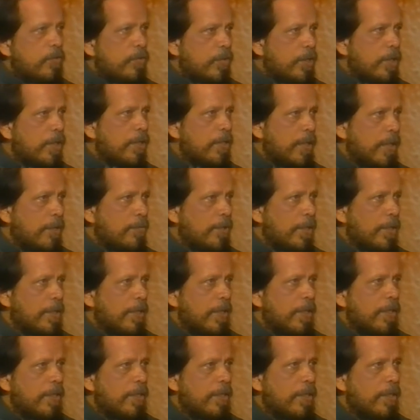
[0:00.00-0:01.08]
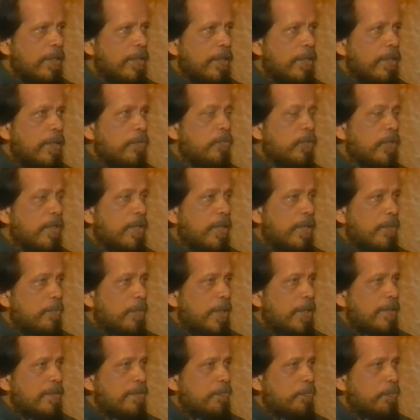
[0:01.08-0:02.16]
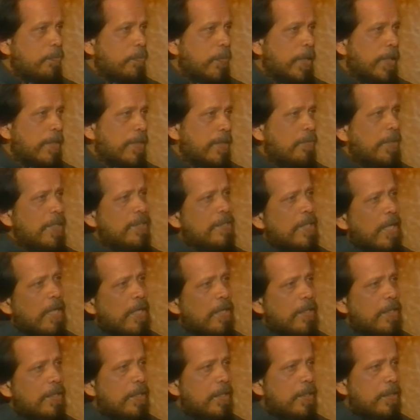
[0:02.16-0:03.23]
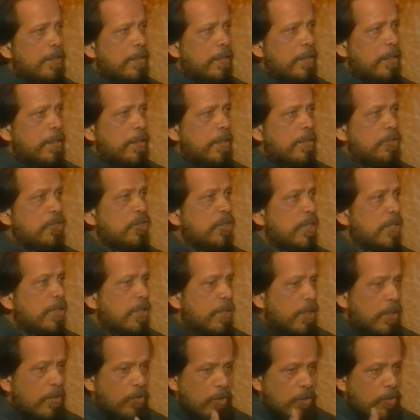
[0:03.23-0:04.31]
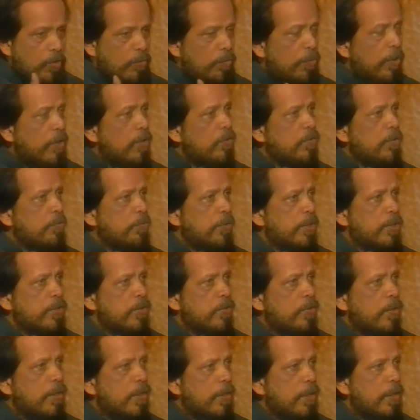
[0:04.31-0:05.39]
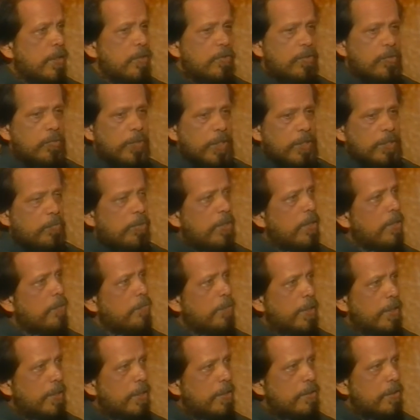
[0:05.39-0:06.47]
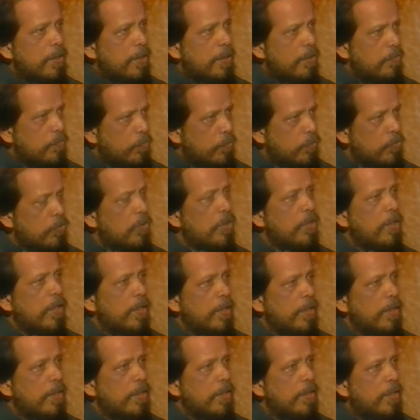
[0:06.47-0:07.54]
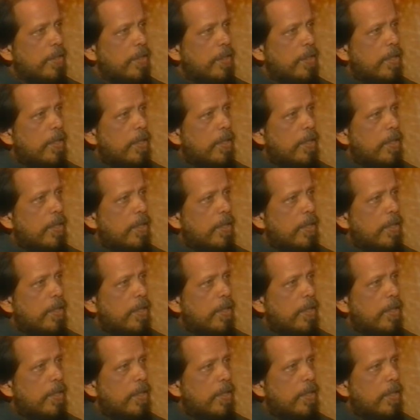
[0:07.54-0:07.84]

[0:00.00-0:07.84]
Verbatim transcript: El oriente habla de aquí. Porque lo más parte más alta de la cheta o el complejo de personalidad, como explica Patanjali, funciona de aquí.